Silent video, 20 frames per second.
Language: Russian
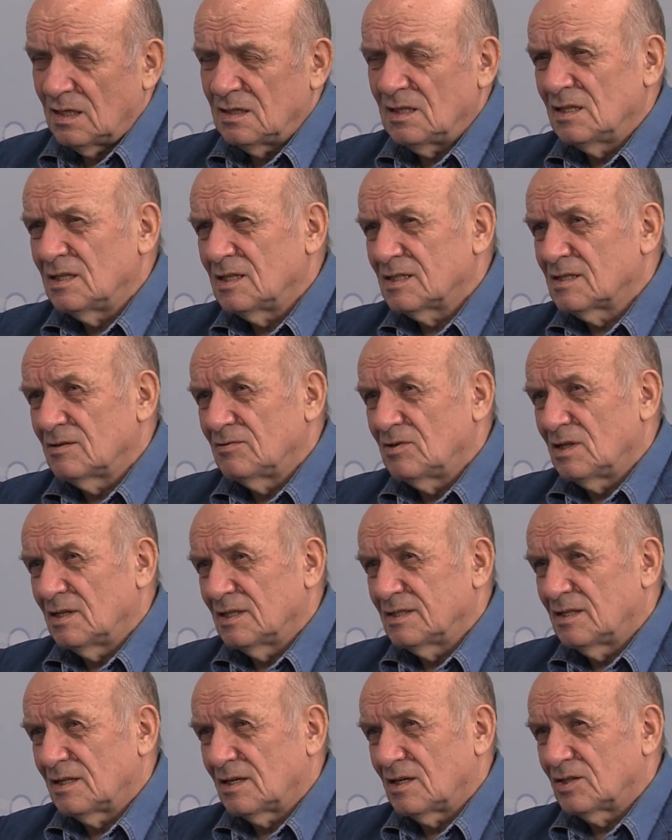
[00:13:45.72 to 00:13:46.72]
Она
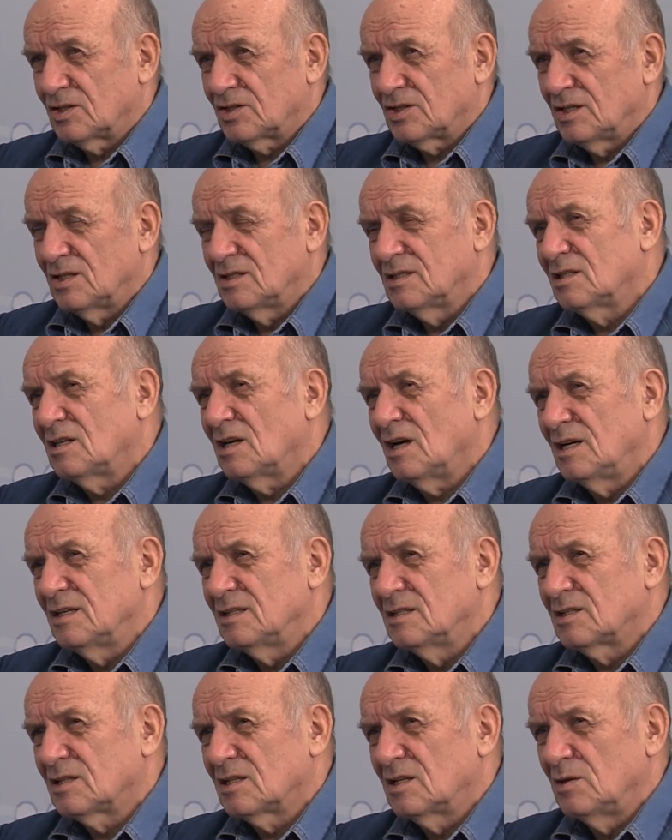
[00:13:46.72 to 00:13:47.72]
называлась раньше «И
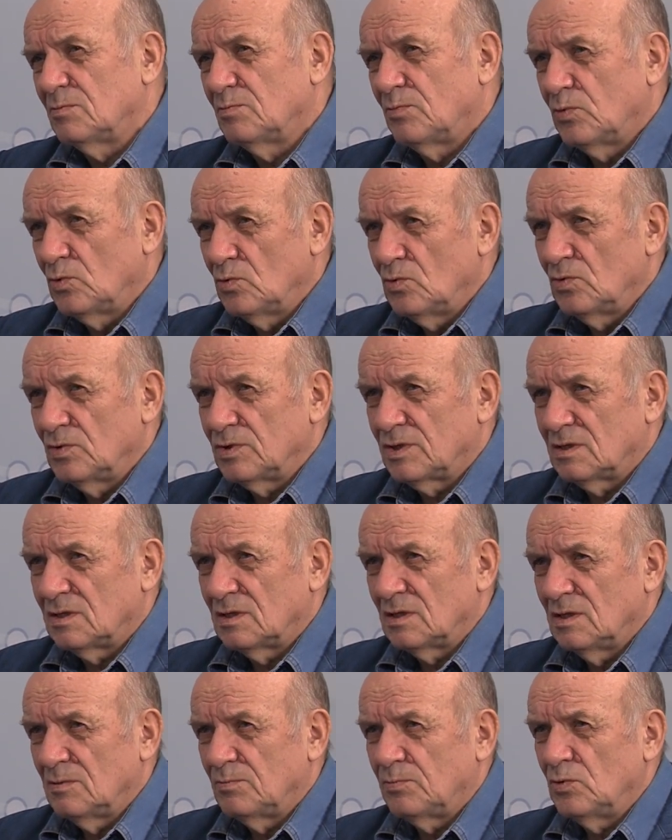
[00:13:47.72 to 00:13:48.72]
сталинский путь»,
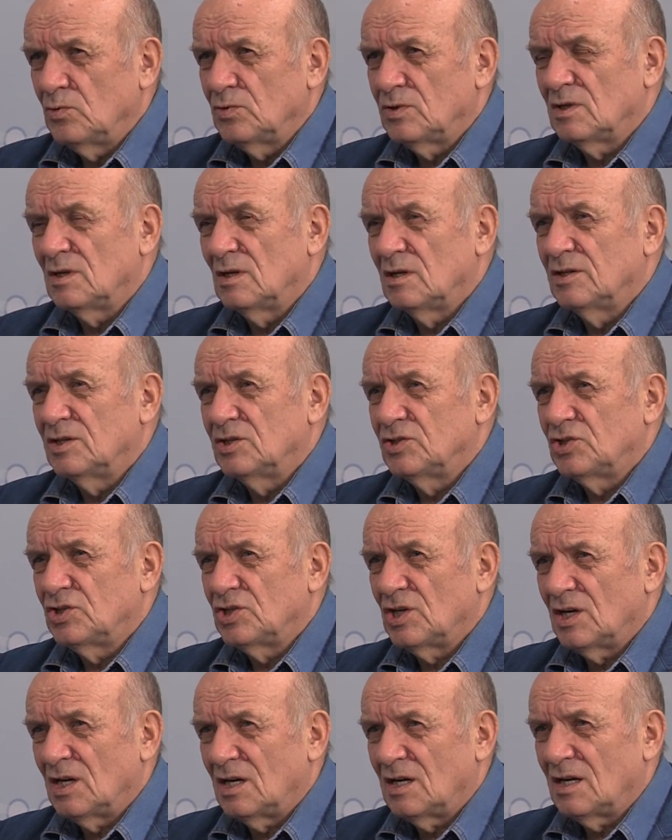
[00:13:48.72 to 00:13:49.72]
«И путь
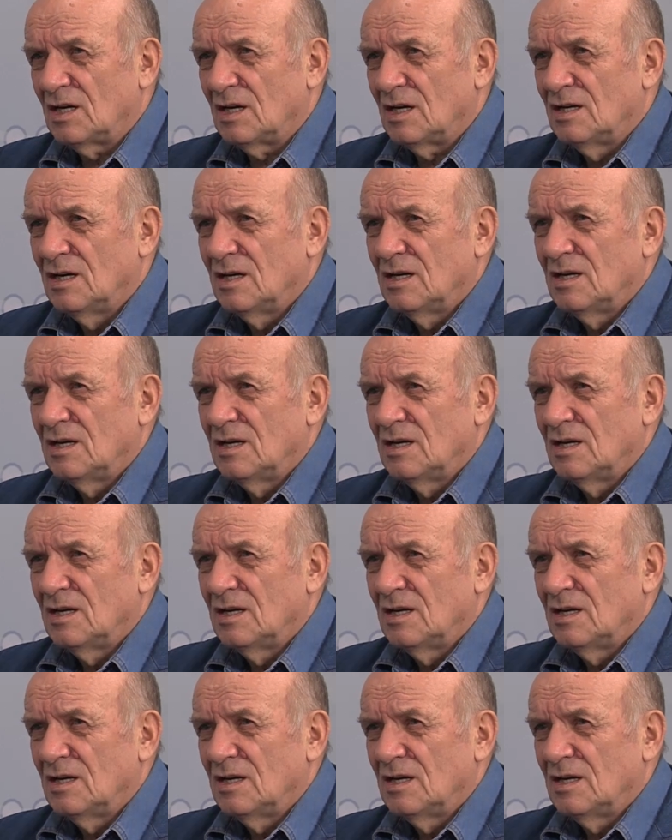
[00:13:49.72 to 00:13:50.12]
Ильича»,